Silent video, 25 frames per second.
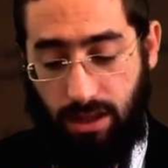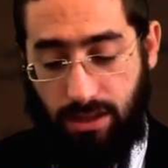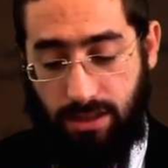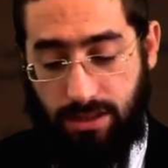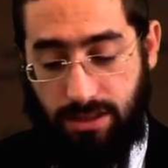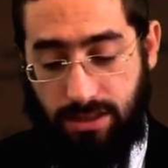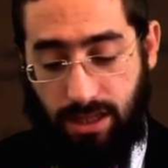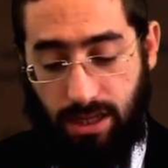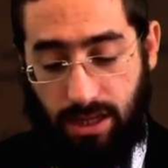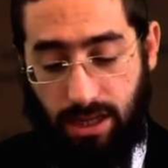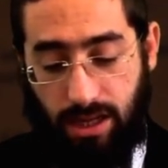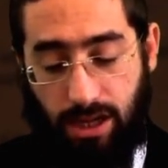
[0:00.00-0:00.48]

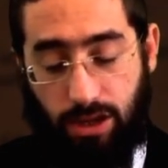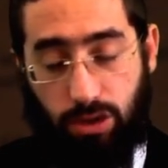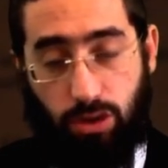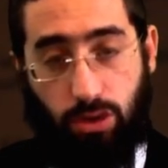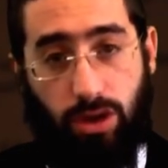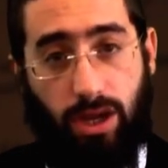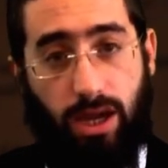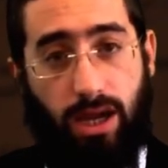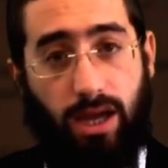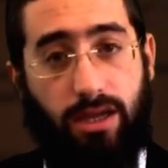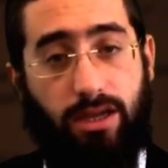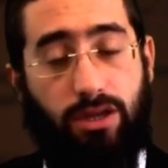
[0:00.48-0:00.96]
Sigue la
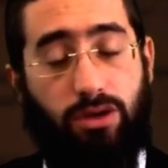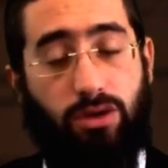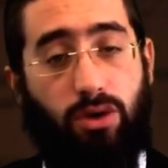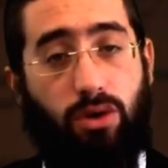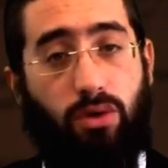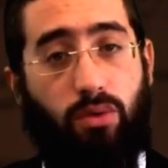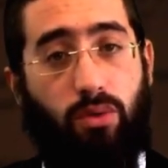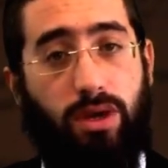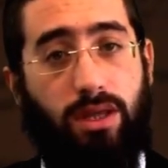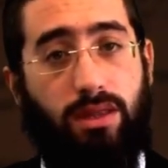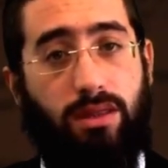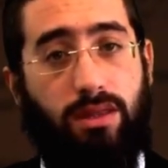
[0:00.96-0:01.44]
Torá y nos
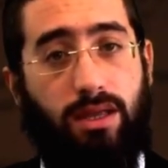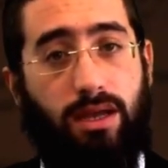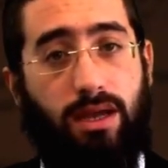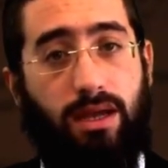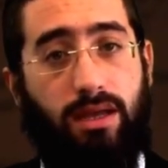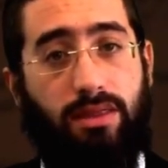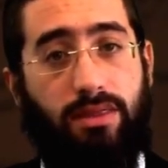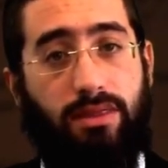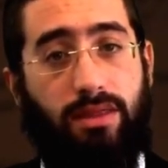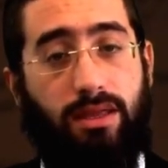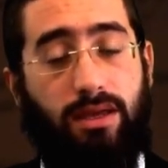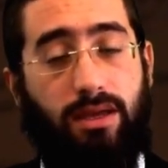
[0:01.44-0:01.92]

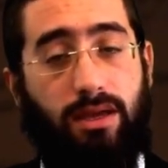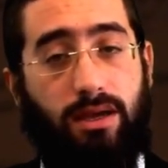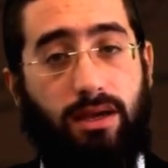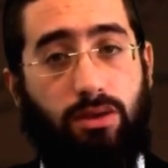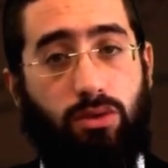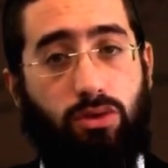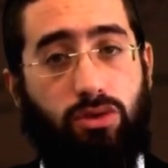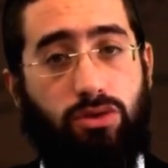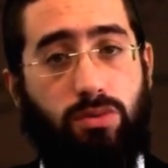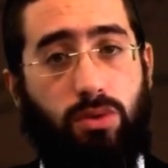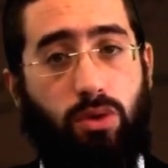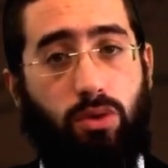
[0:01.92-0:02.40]
cuenta de que
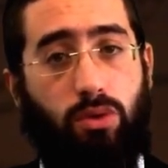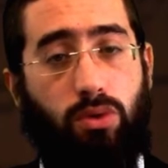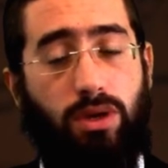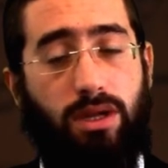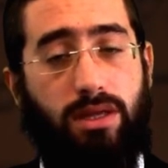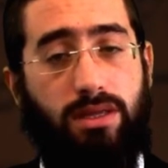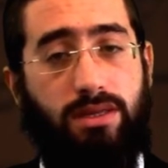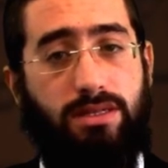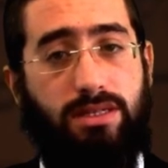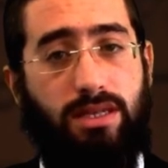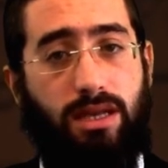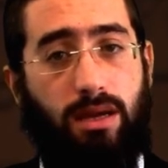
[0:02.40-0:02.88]
Akadosh Bohú
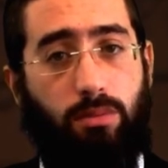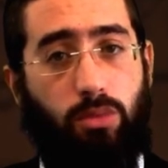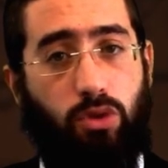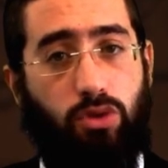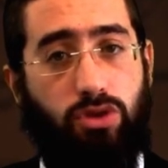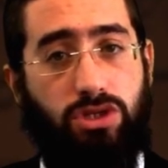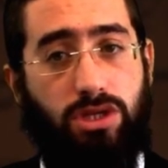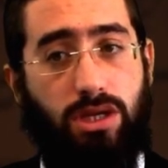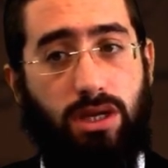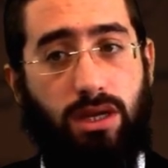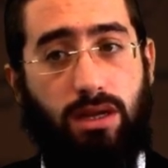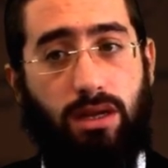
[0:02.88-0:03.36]
le dice a
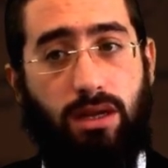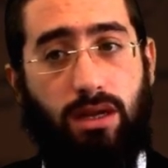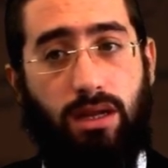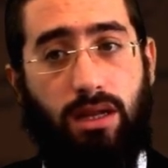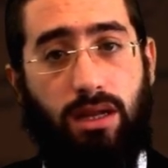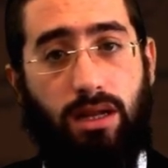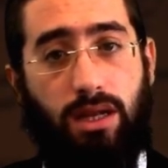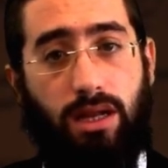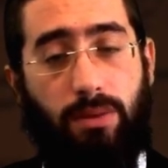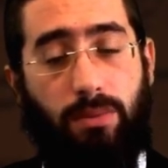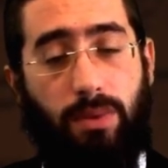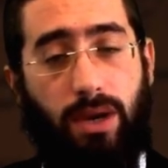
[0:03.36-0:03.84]
Moshe,
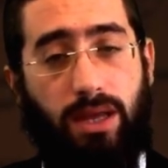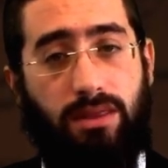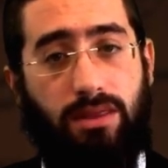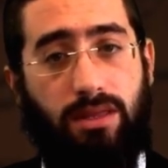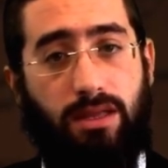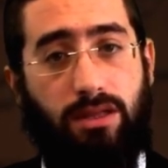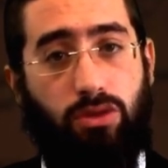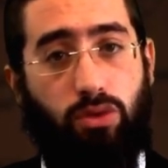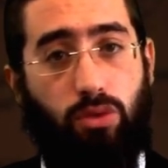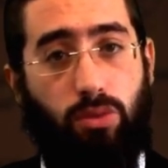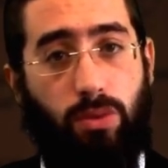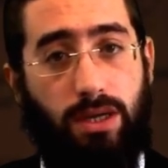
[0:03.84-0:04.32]

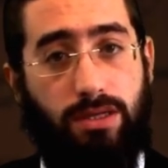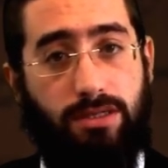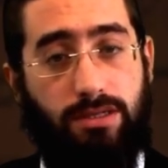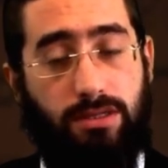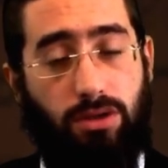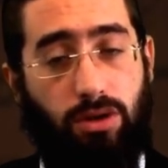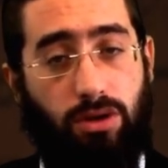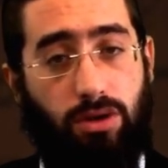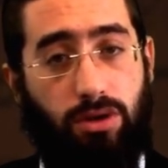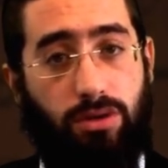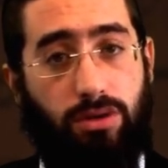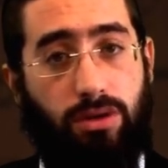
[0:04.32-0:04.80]
levanta tu
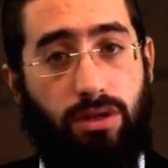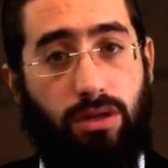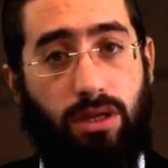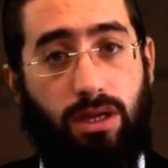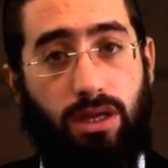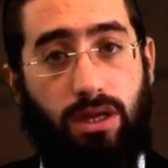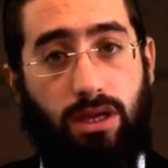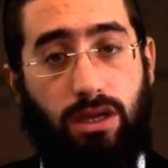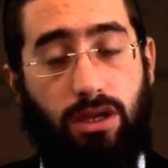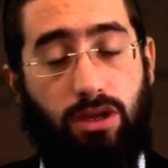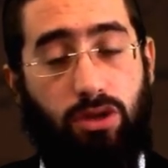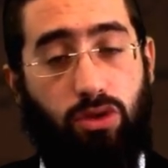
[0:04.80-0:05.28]
bastón
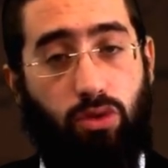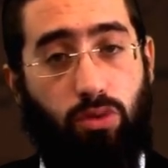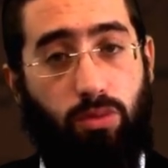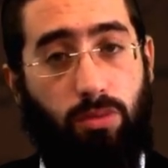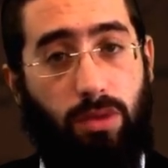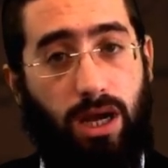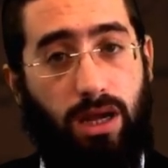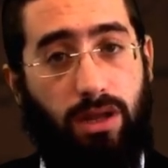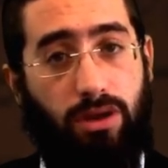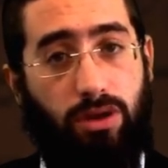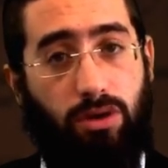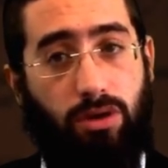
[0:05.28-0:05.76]
y tu
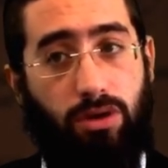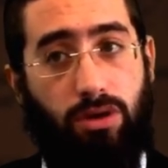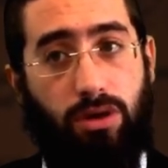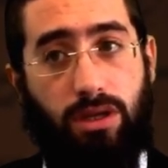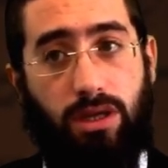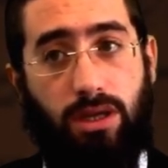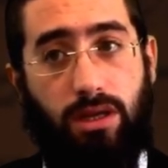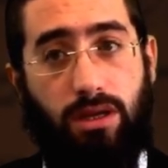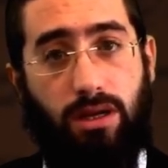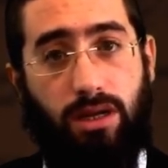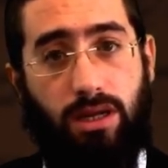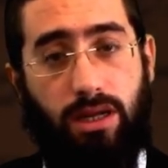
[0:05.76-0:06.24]
mano,
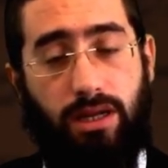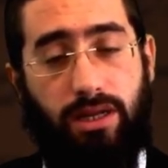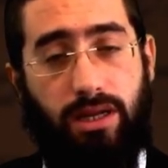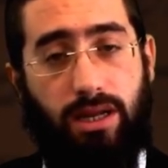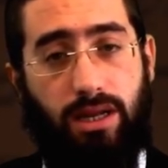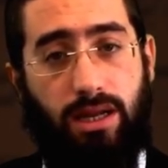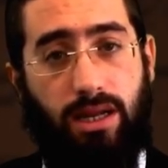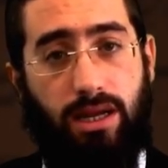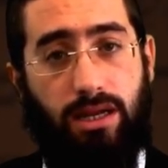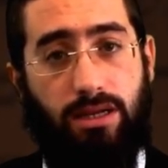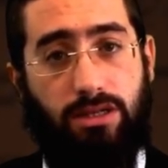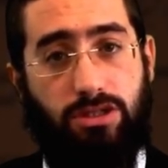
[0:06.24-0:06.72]

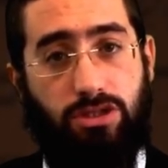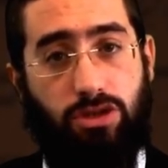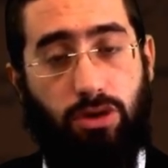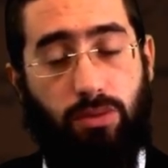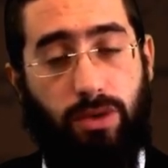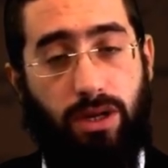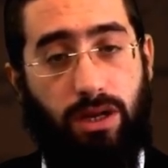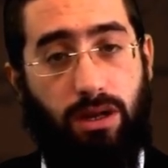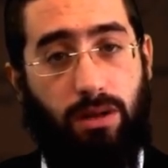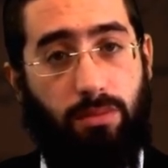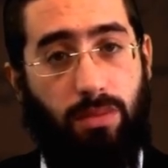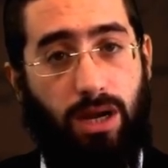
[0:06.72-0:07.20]
inclínala
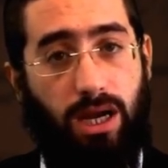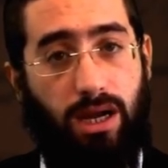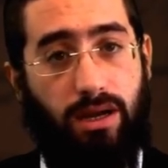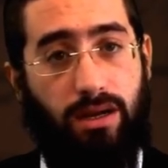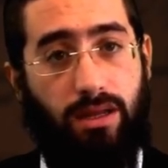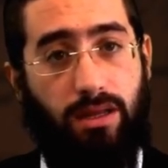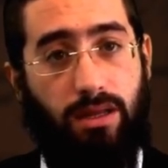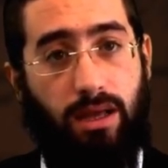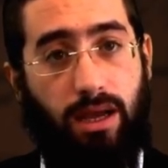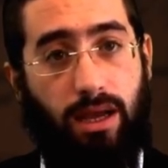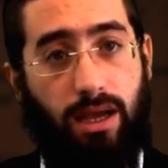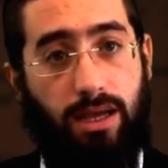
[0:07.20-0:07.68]
sobre el
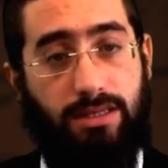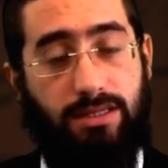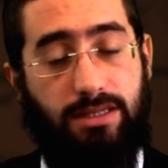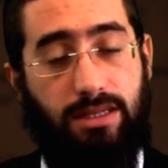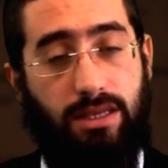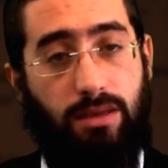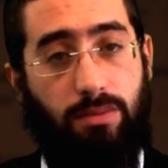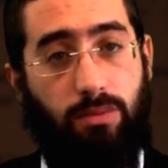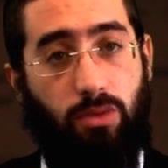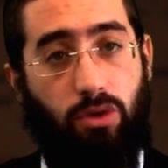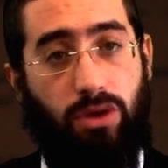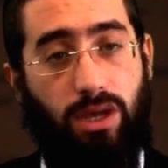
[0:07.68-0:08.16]
mar,
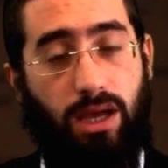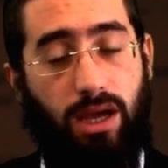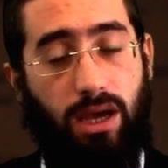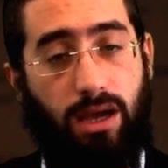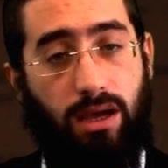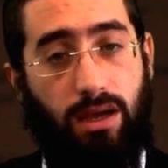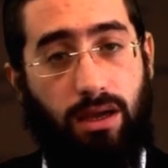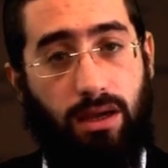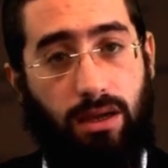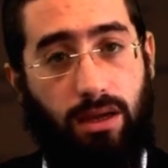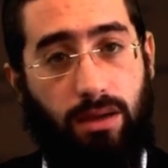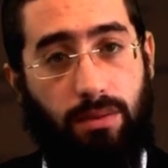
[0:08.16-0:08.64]
así voy
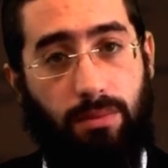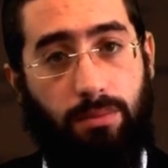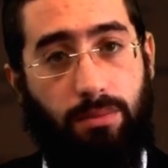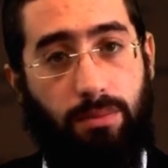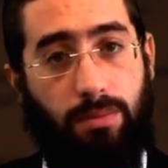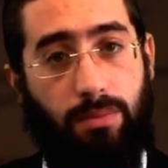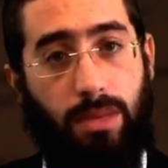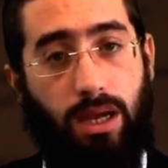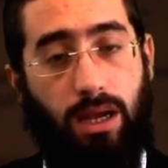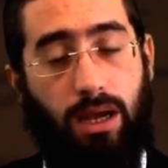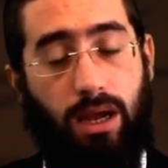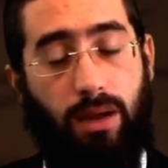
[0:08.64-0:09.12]
a
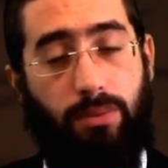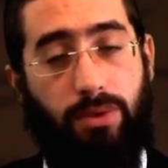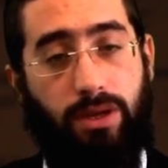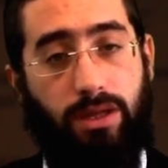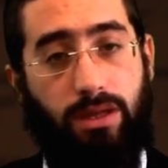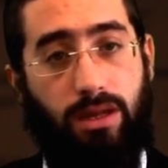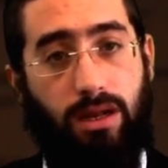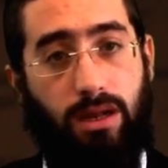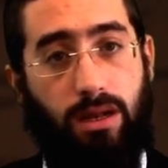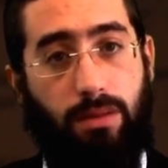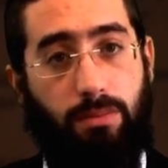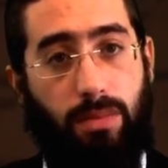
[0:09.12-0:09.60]

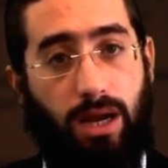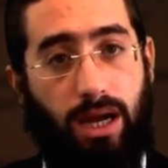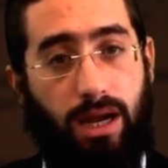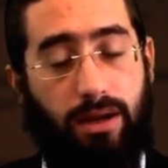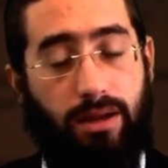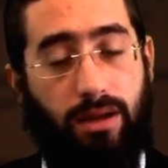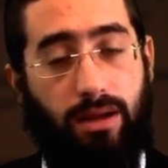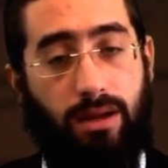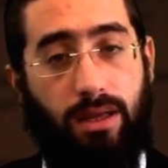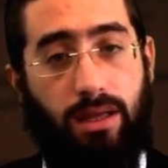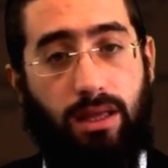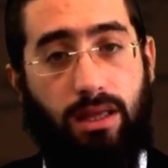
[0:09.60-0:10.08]
abrir el
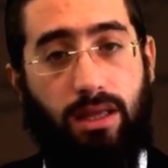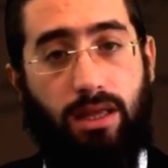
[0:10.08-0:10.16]
mar.